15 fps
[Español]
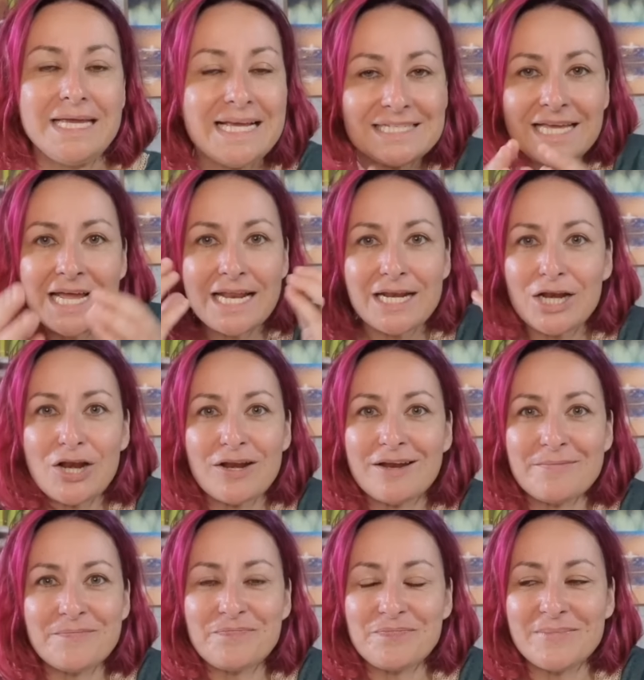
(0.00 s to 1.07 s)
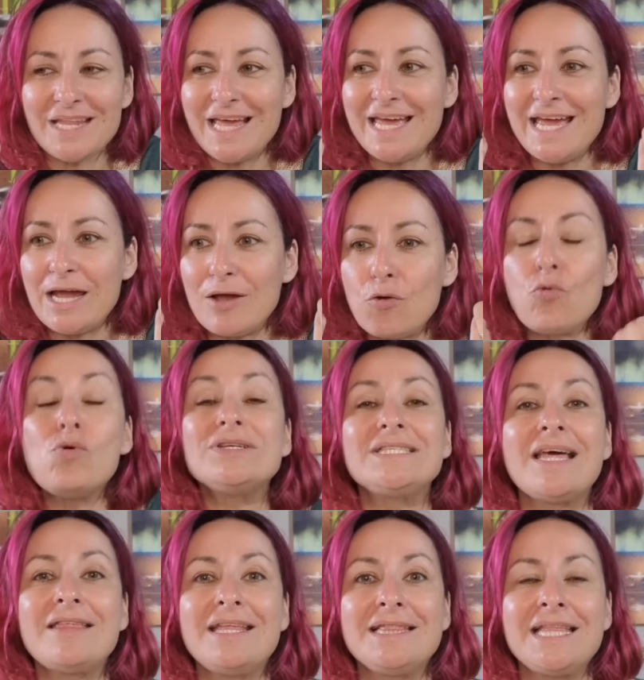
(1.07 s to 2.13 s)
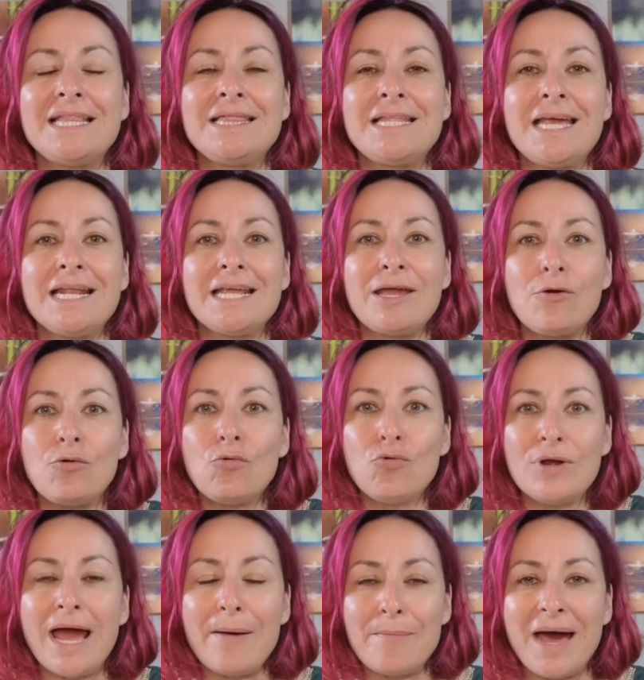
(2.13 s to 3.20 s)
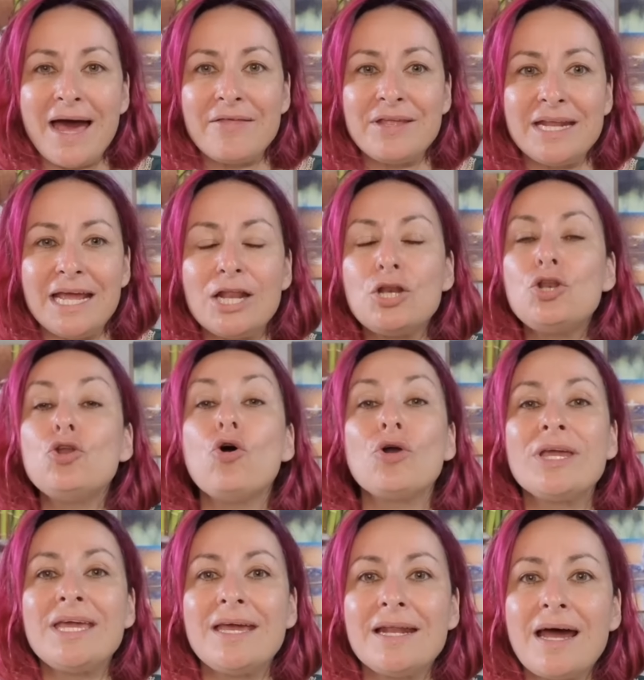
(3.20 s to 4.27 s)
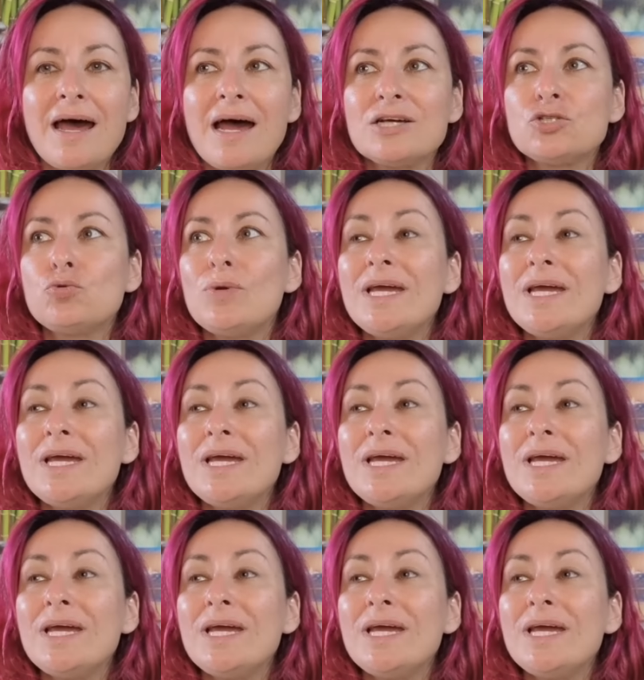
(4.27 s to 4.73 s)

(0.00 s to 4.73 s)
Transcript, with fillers: Y es que eh, cuesta de entender que una madre no quiera a